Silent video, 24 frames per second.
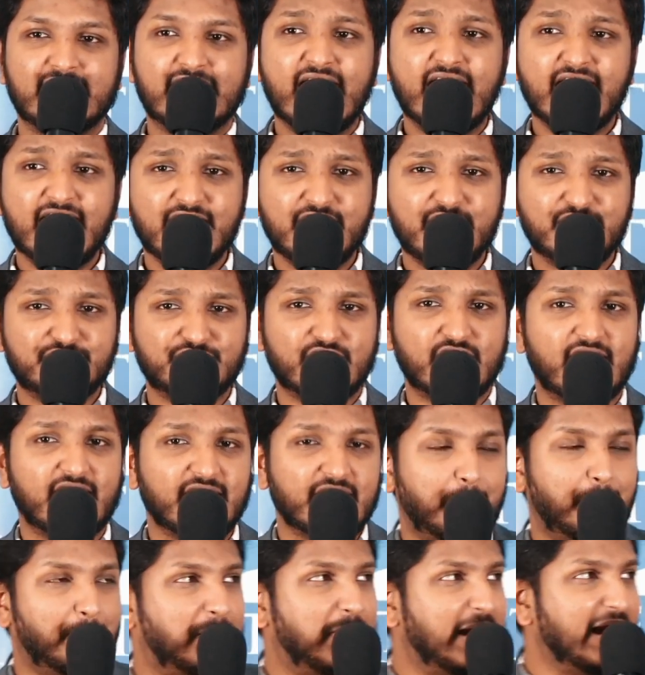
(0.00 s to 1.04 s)
ஏனென்று சொன்னால்
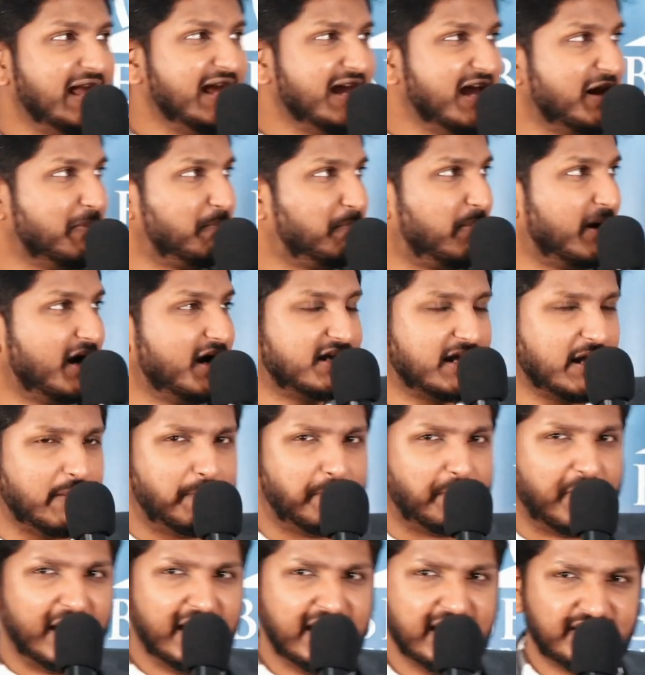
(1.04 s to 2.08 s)
அந்த பழைய ஏற்பாட்டை
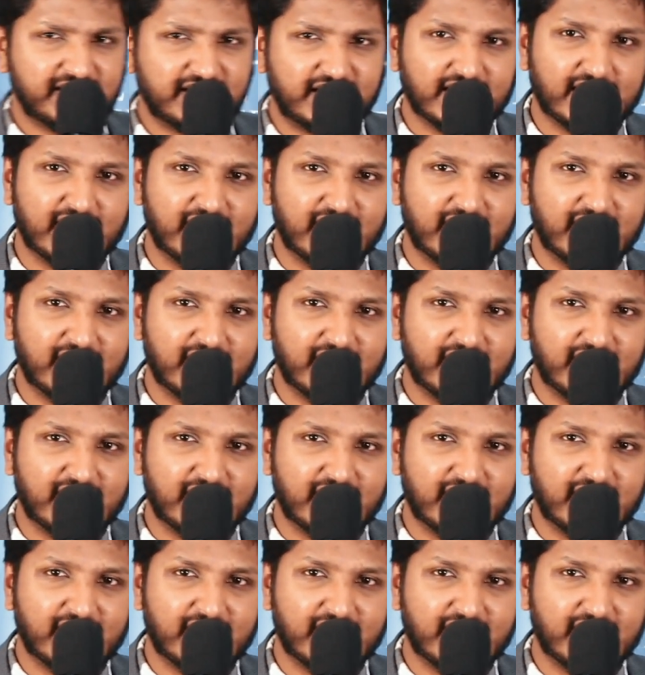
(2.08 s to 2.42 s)
படித்து